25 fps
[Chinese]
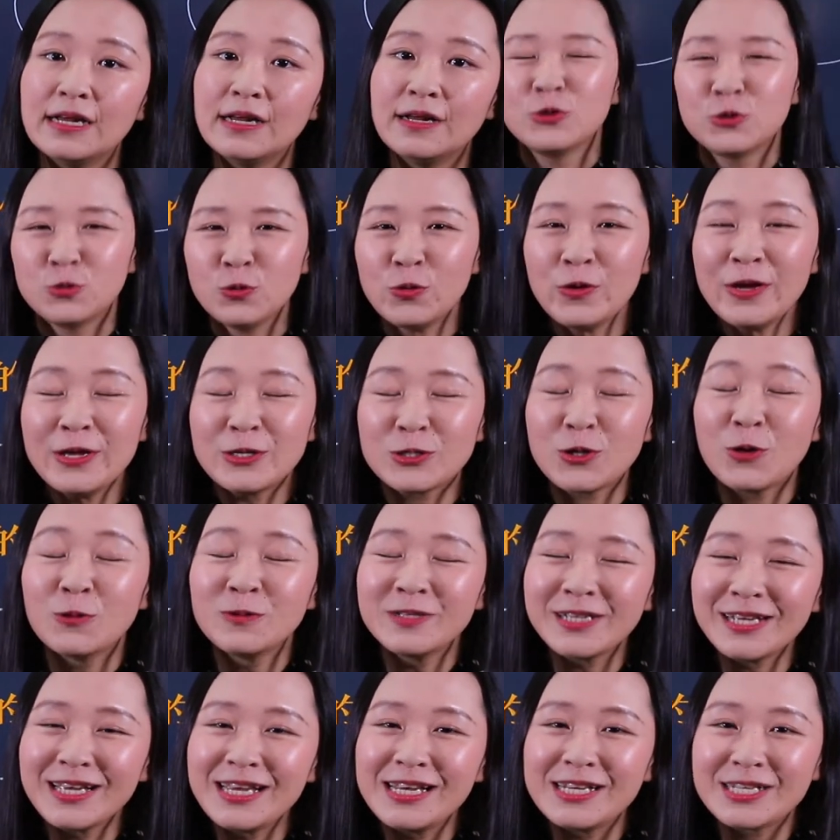所以
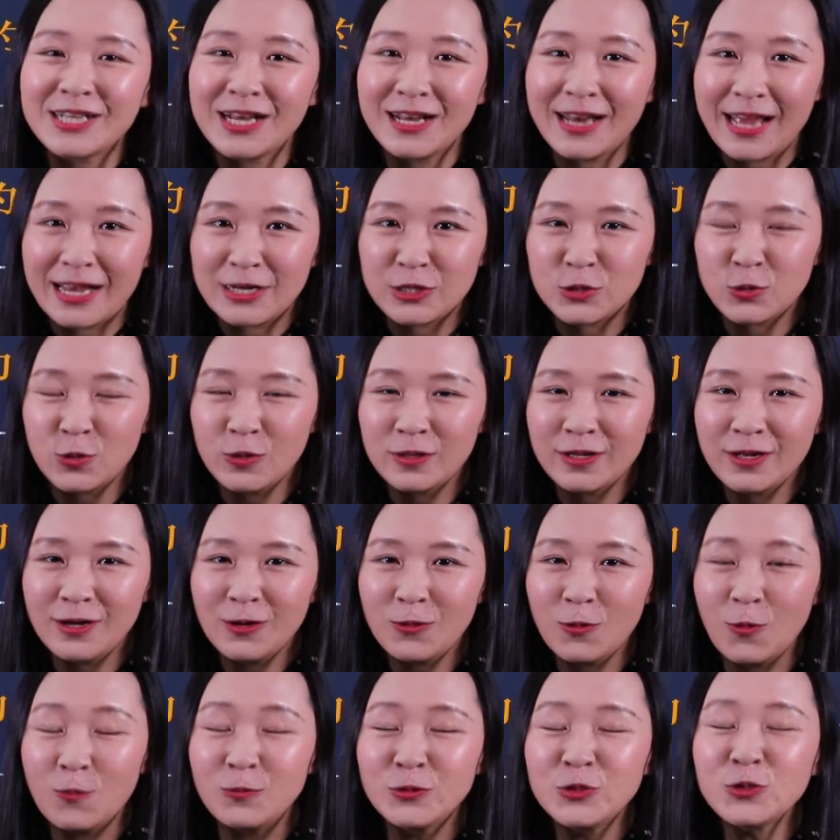从这个意义上来说
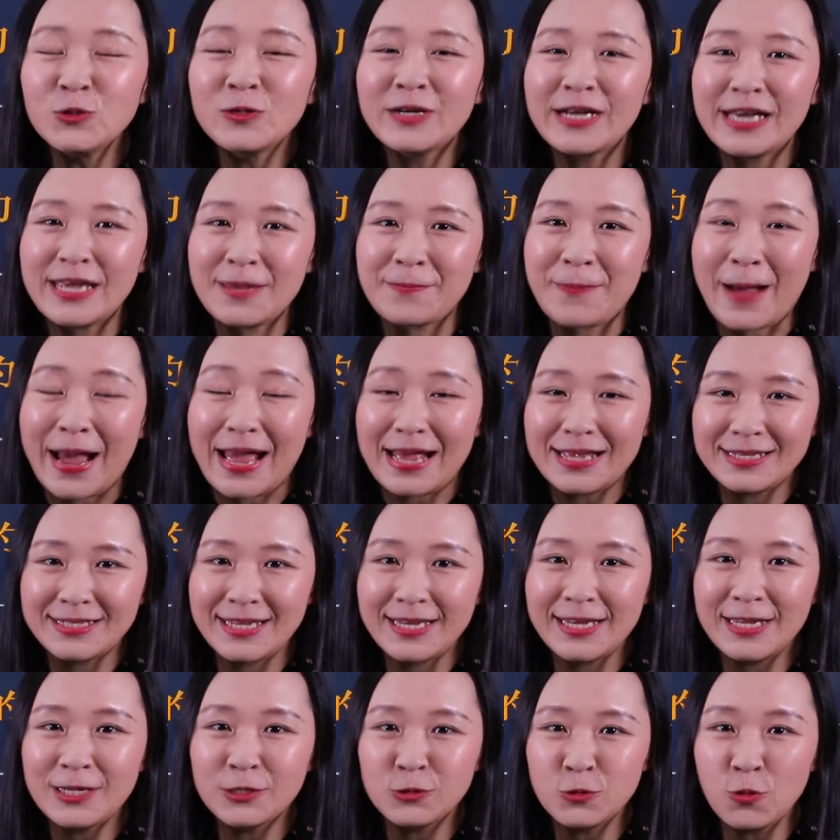呢，我们就可以把
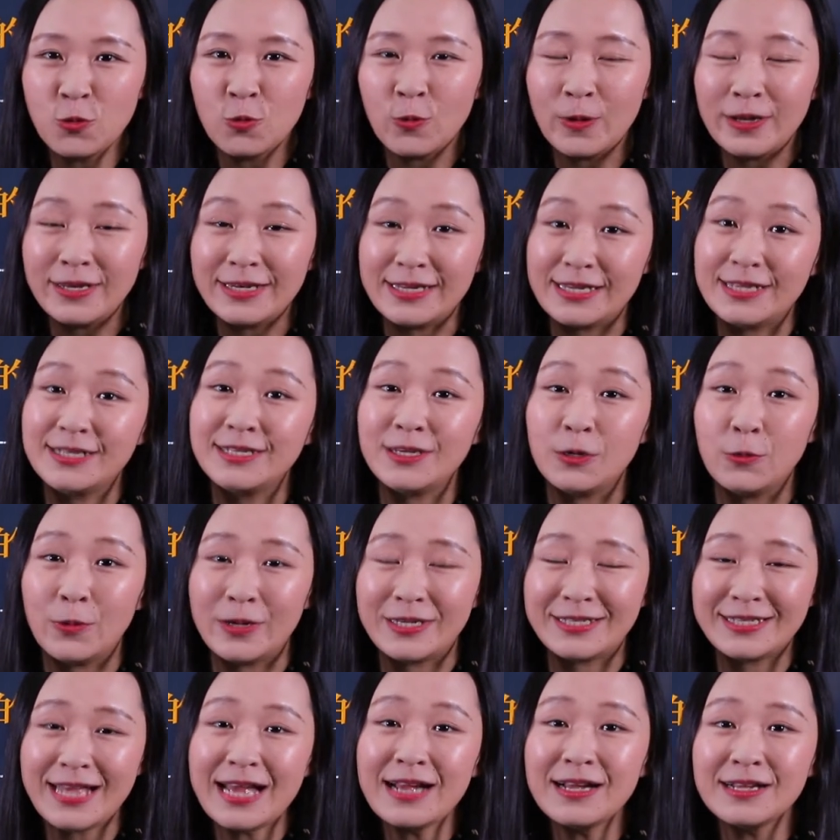SAT 作文理解
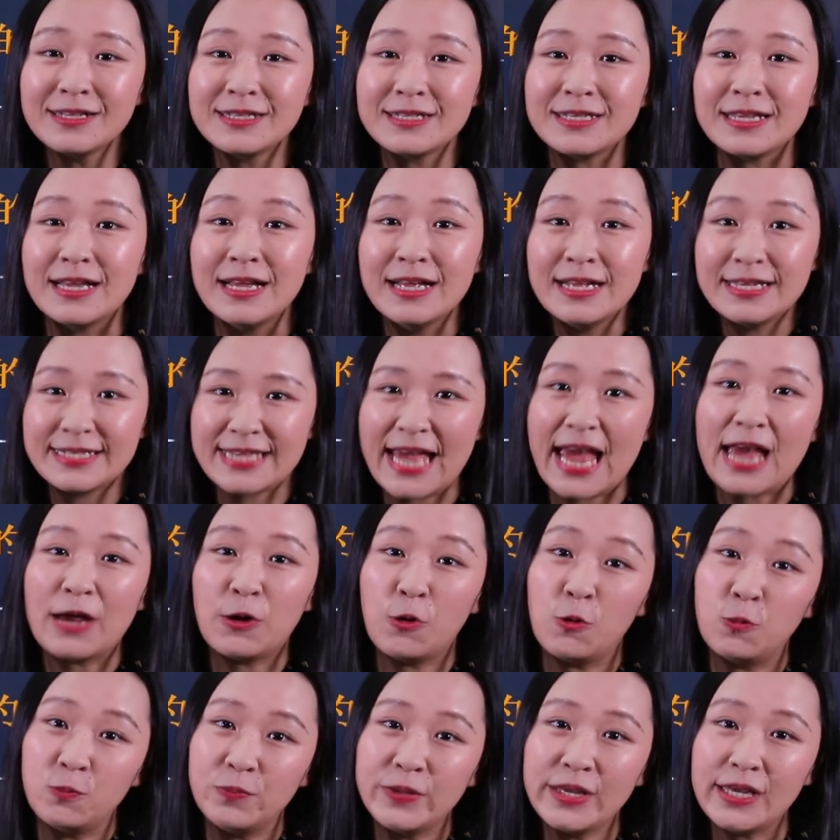为三个字：彩
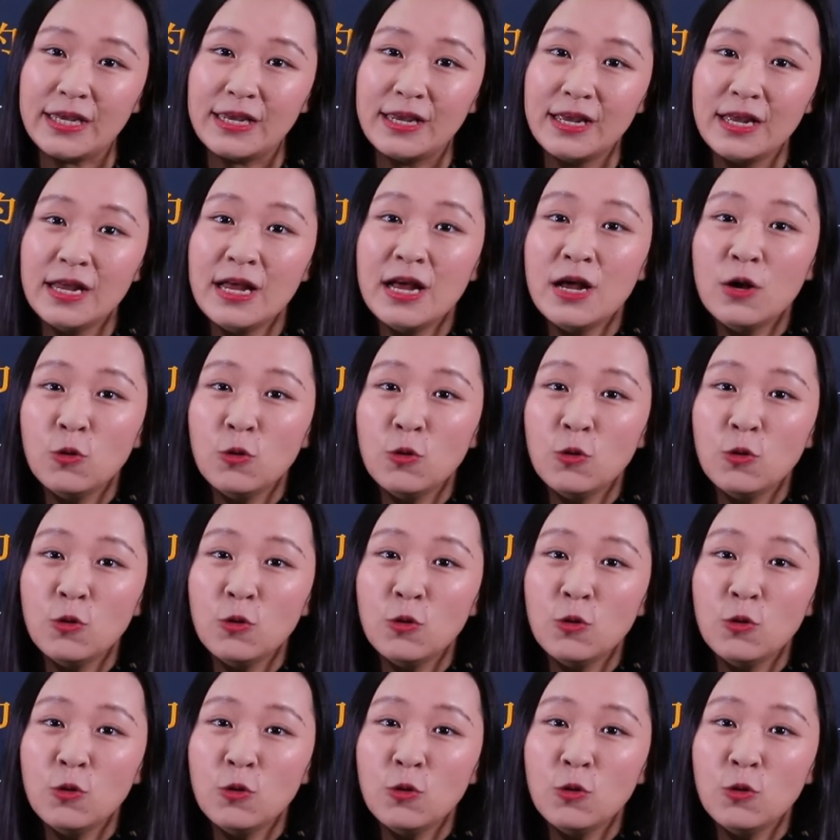虹屁。